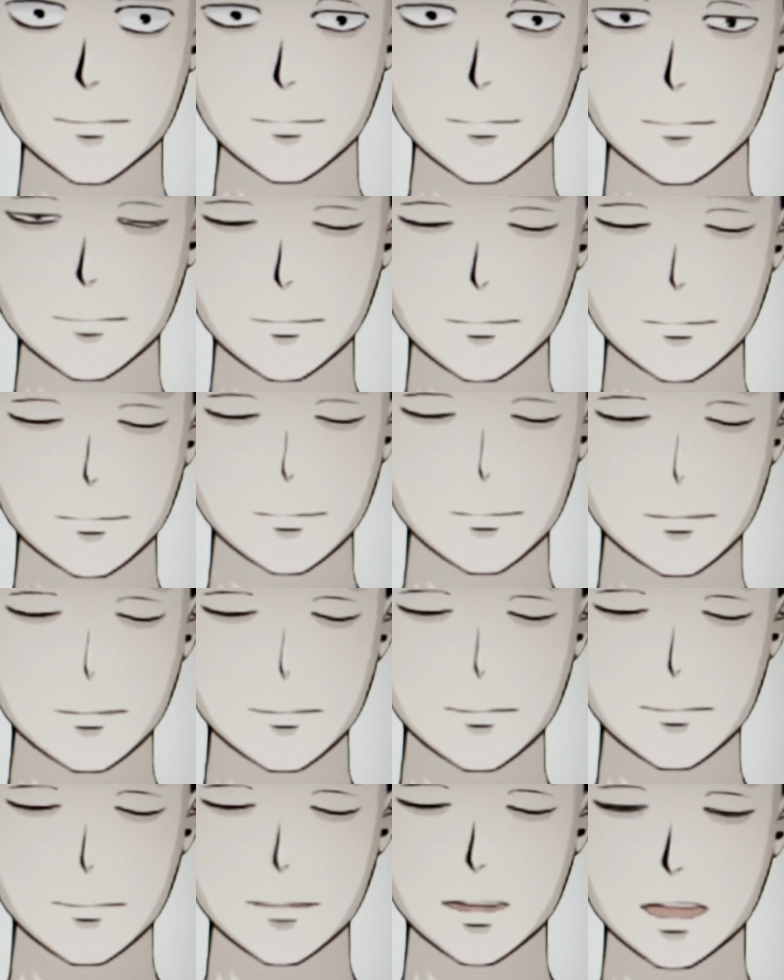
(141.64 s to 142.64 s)
ということな
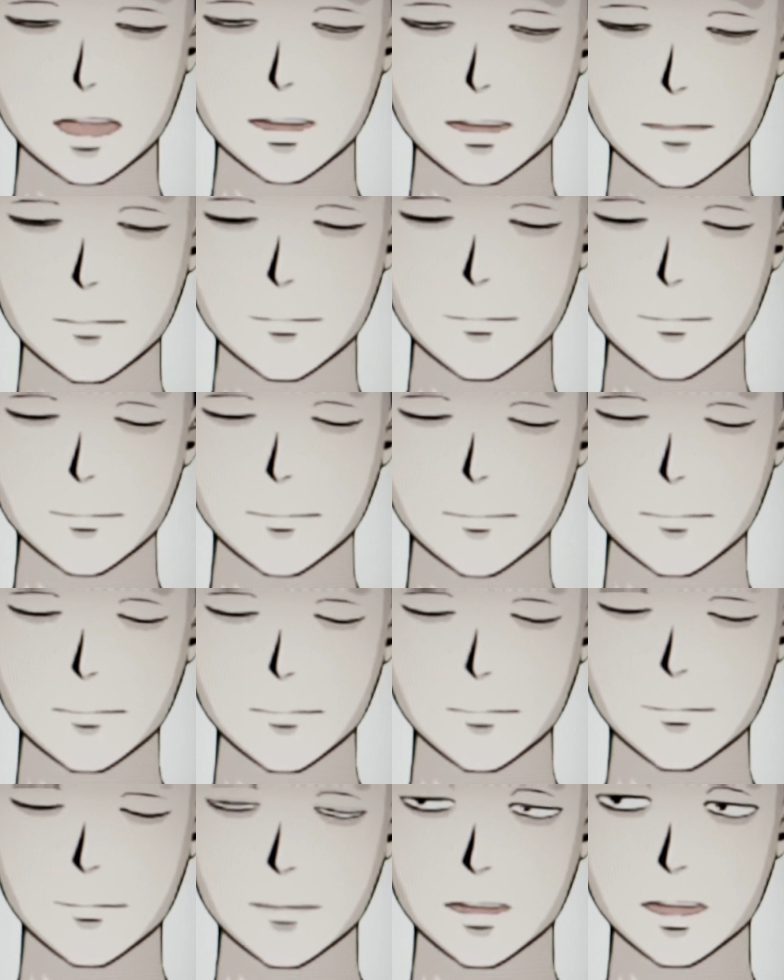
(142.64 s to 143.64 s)
んですよね。
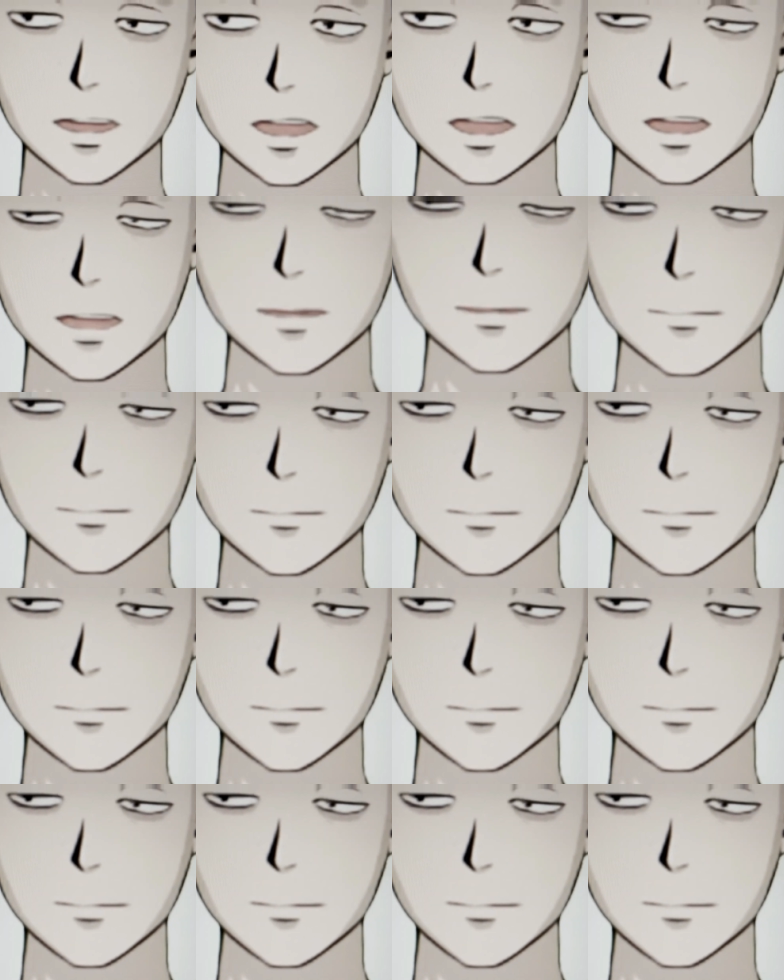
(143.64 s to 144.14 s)
だ